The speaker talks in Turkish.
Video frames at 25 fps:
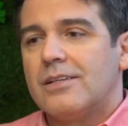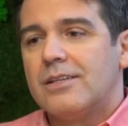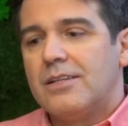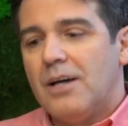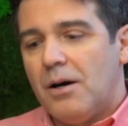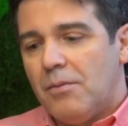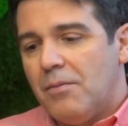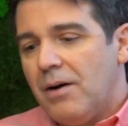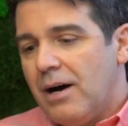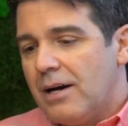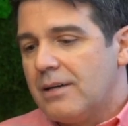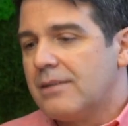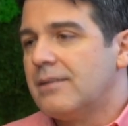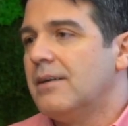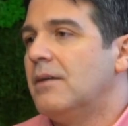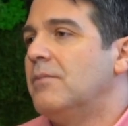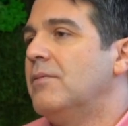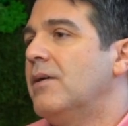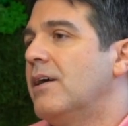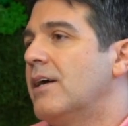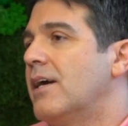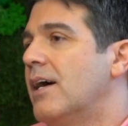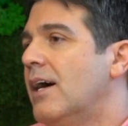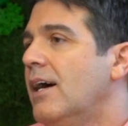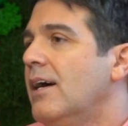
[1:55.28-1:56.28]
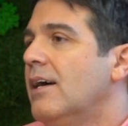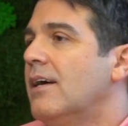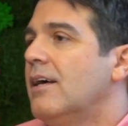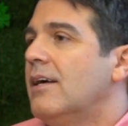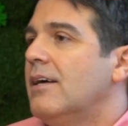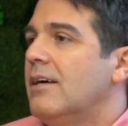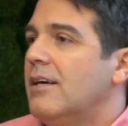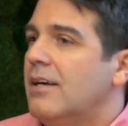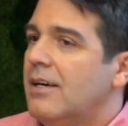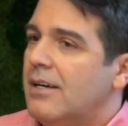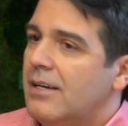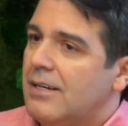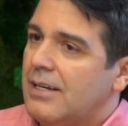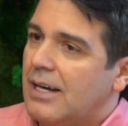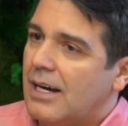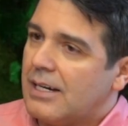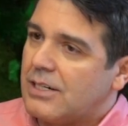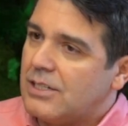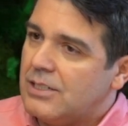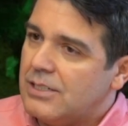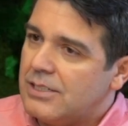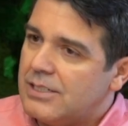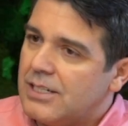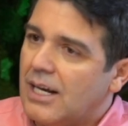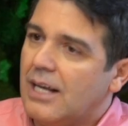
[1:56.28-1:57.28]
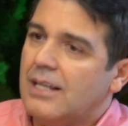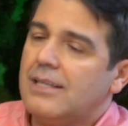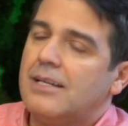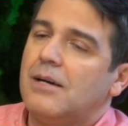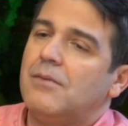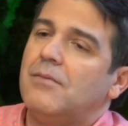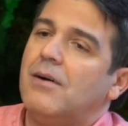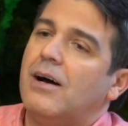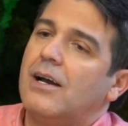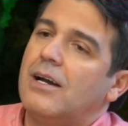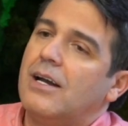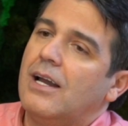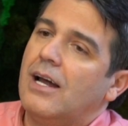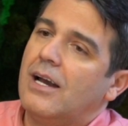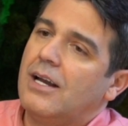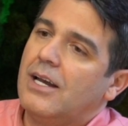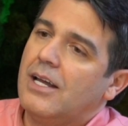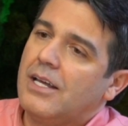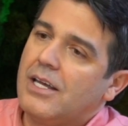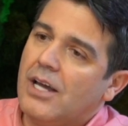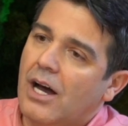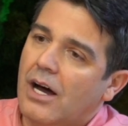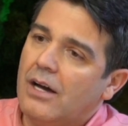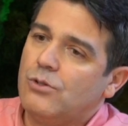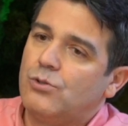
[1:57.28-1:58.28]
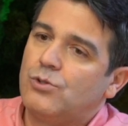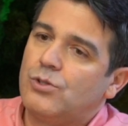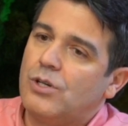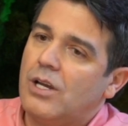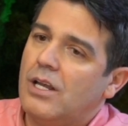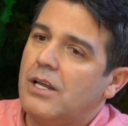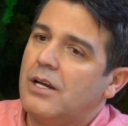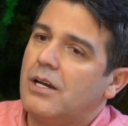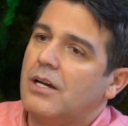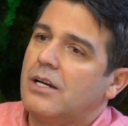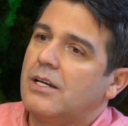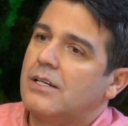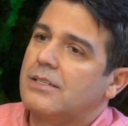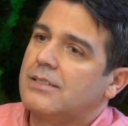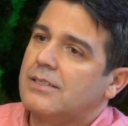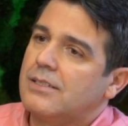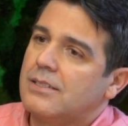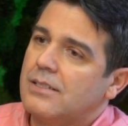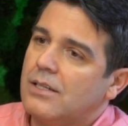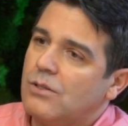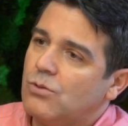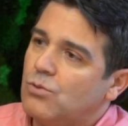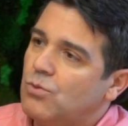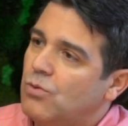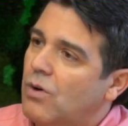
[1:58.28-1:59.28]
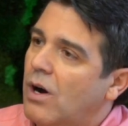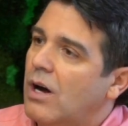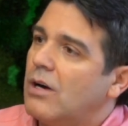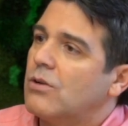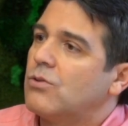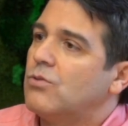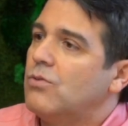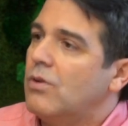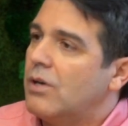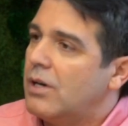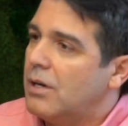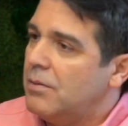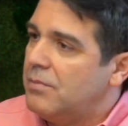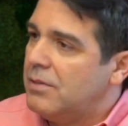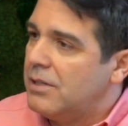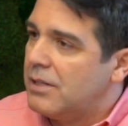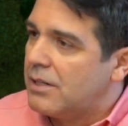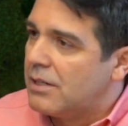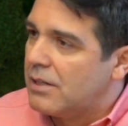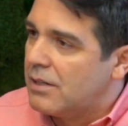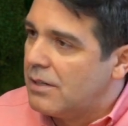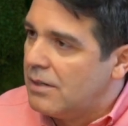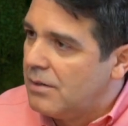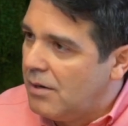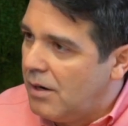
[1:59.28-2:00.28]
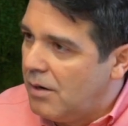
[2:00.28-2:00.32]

damar damara e, yani kılcal damarlarla yağ hücreleri arasında duvar duvara bir